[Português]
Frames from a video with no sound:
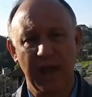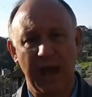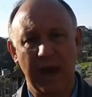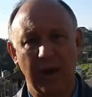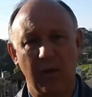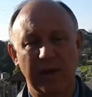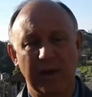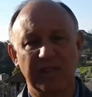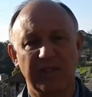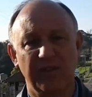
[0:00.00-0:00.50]

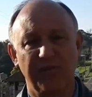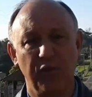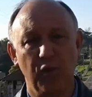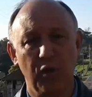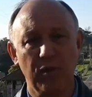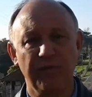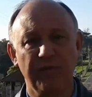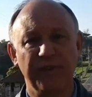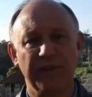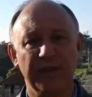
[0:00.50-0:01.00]
Agora, se
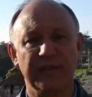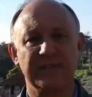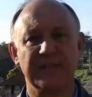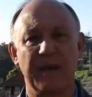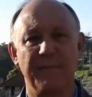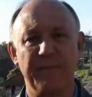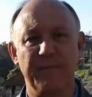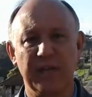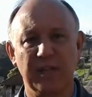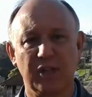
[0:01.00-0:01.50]
for um
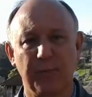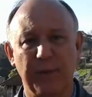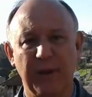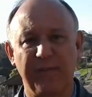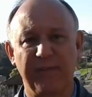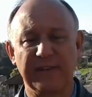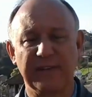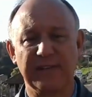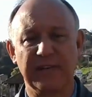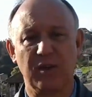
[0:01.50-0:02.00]
financiamento para
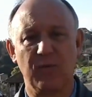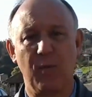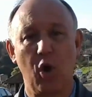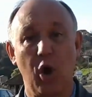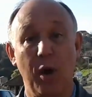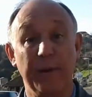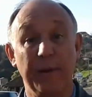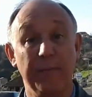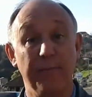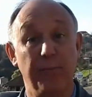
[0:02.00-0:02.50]
fazer uma
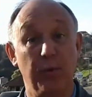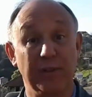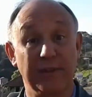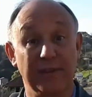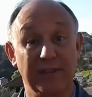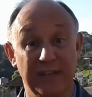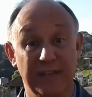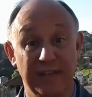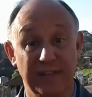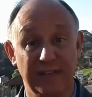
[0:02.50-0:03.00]
obra
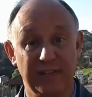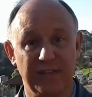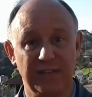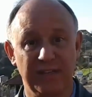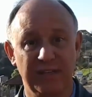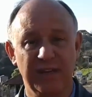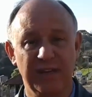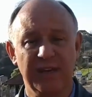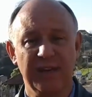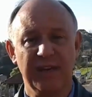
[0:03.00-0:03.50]

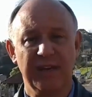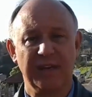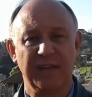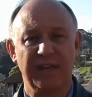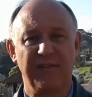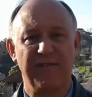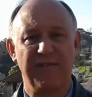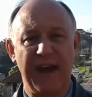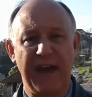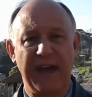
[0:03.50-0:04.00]
importante
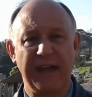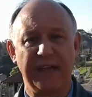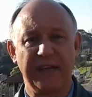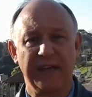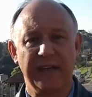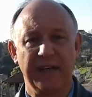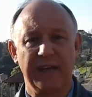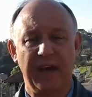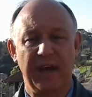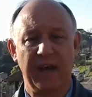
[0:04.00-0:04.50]
que vai
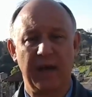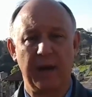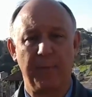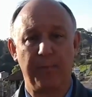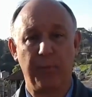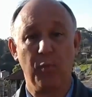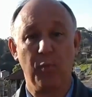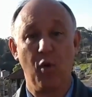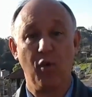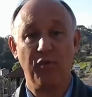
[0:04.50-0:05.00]
uh,
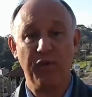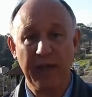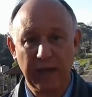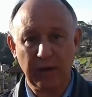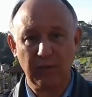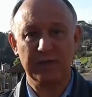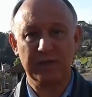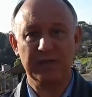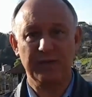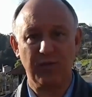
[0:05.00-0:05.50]
promover
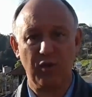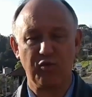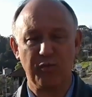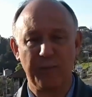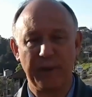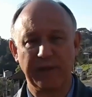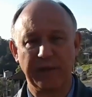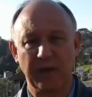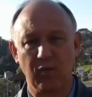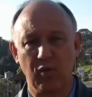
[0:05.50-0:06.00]
o
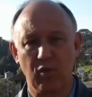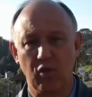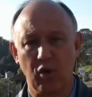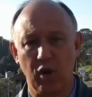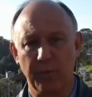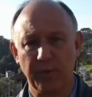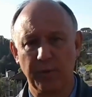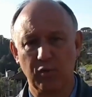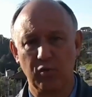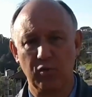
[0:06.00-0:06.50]
desenvolvimento
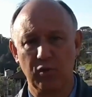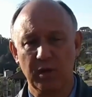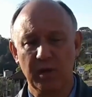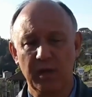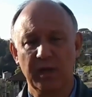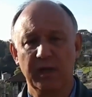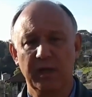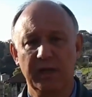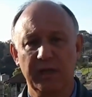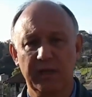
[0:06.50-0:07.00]
econômico,
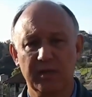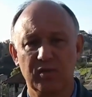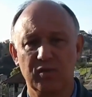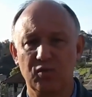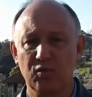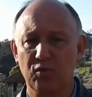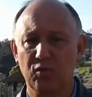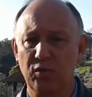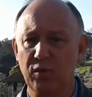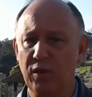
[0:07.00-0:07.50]

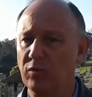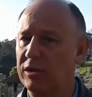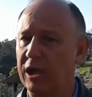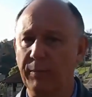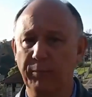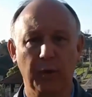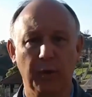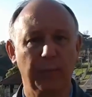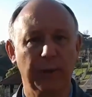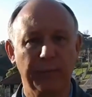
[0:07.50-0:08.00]
isso não
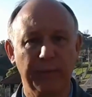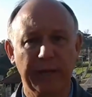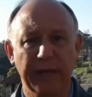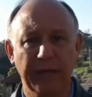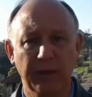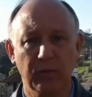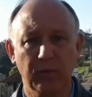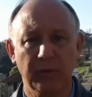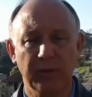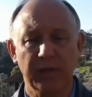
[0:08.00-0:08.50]
tem problema
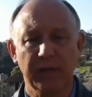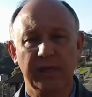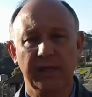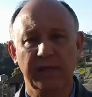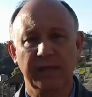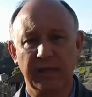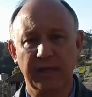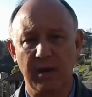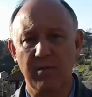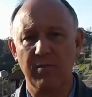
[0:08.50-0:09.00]
nenhum.
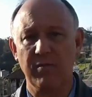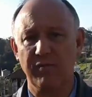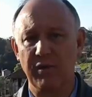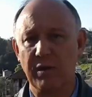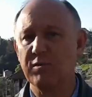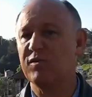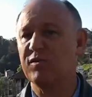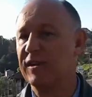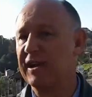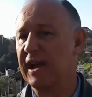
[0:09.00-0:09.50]
Então,
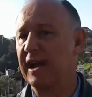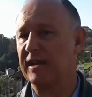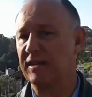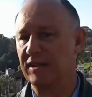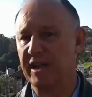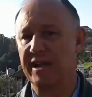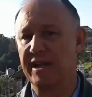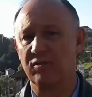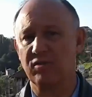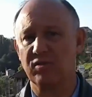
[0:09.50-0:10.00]
vamos ficar
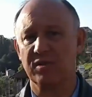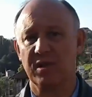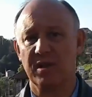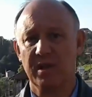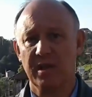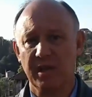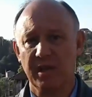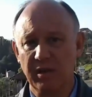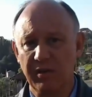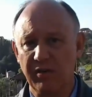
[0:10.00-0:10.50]
atentos
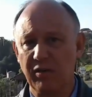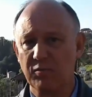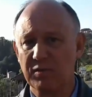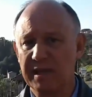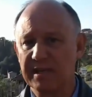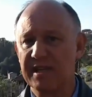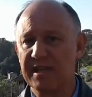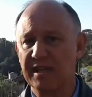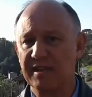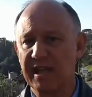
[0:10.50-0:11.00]
e não vamos
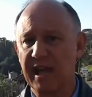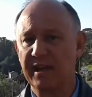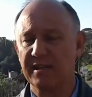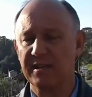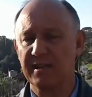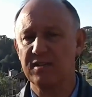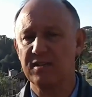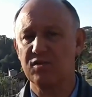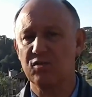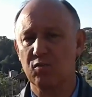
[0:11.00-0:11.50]
aceitar
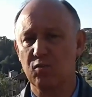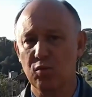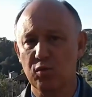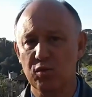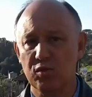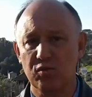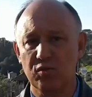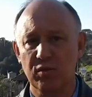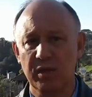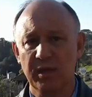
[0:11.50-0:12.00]
esse
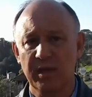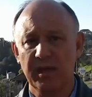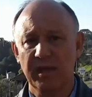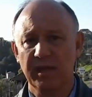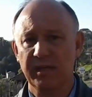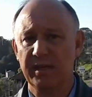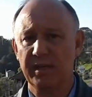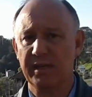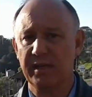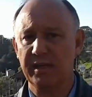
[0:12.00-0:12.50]
discurso
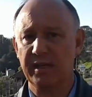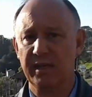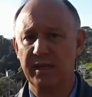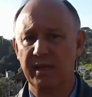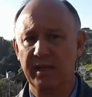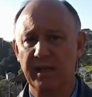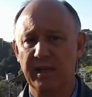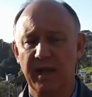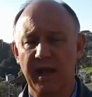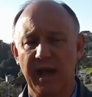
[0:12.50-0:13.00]

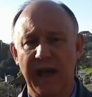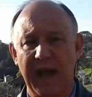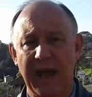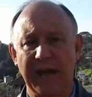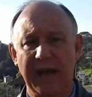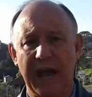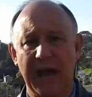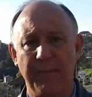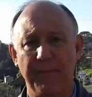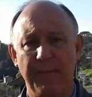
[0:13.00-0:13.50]
que
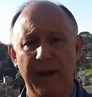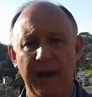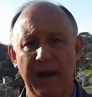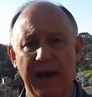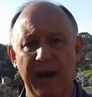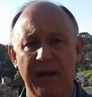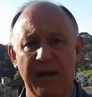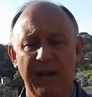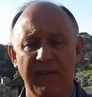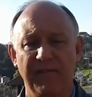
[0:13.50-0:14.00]

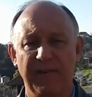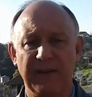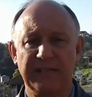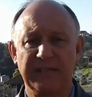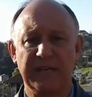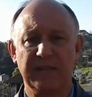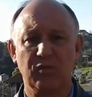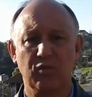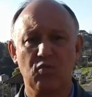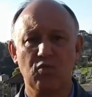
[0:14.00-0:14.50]
acaba
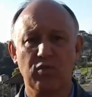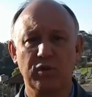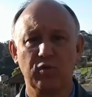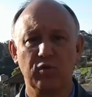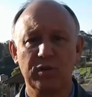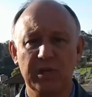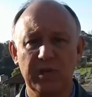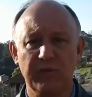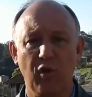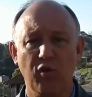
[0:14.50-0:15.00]
fazendo com que o
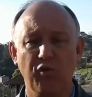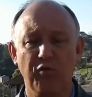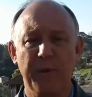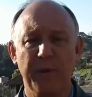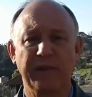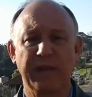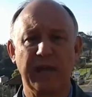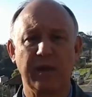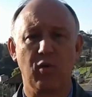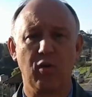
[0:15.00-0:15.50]

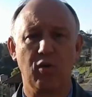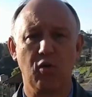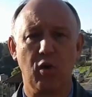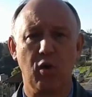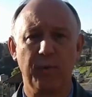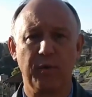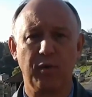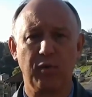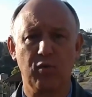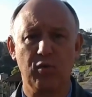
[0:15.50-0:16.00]
desenvolvimento
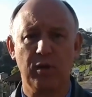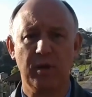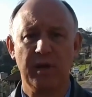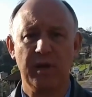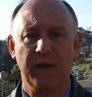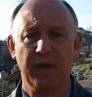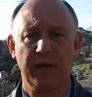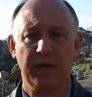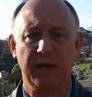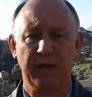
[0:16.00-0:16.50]
econômico
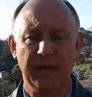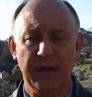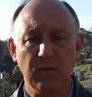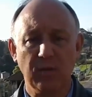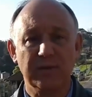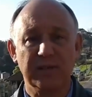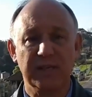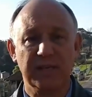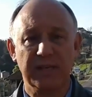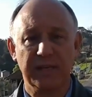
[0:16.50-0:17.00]
uh,
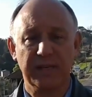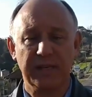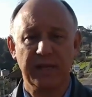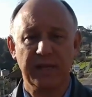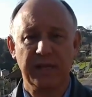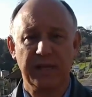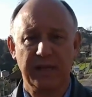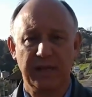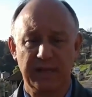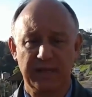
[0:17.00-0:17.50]
não se,
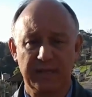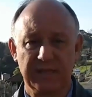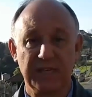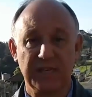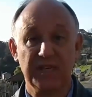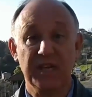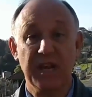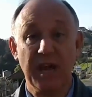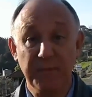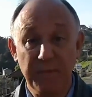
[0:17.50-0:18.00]
uh, se
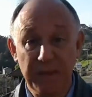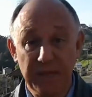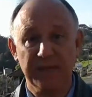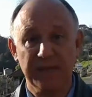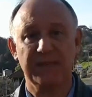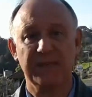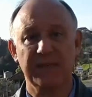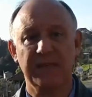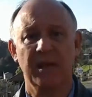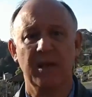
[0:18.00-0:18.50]

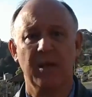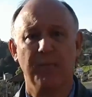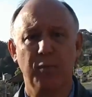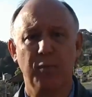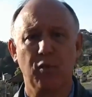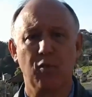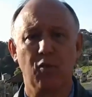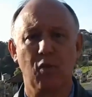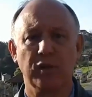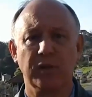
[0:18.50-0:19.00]
dinamize
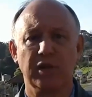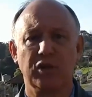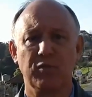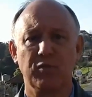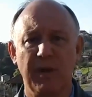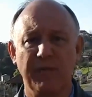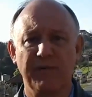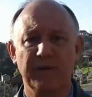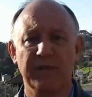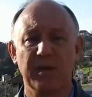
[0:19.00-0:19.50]
por conta de
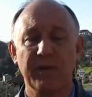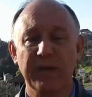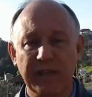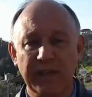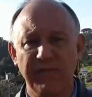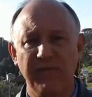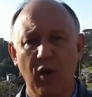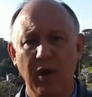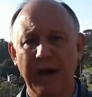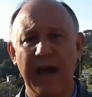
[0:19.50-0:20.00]
uma visão
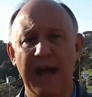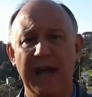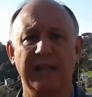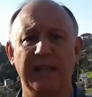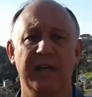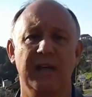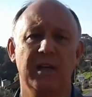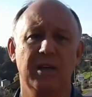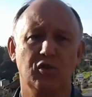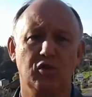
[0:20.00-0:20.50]

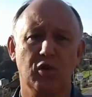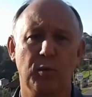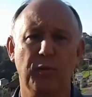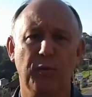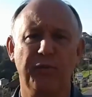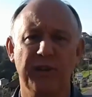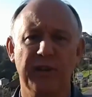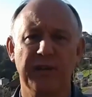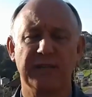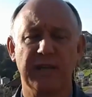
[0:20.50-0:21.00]
equivocada sobre o
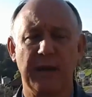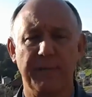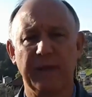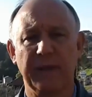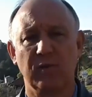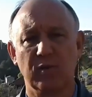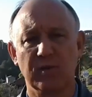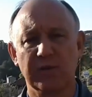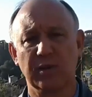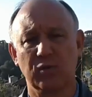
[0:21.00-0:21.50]

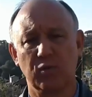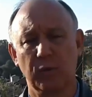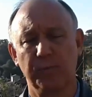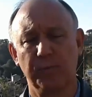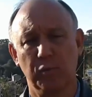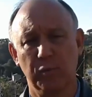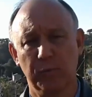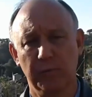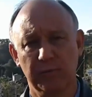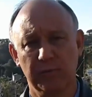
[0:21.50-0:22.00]
financiamento ao setor
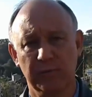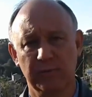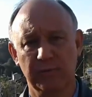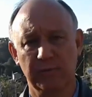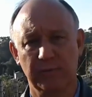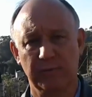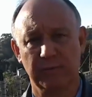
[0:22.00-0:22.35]
público.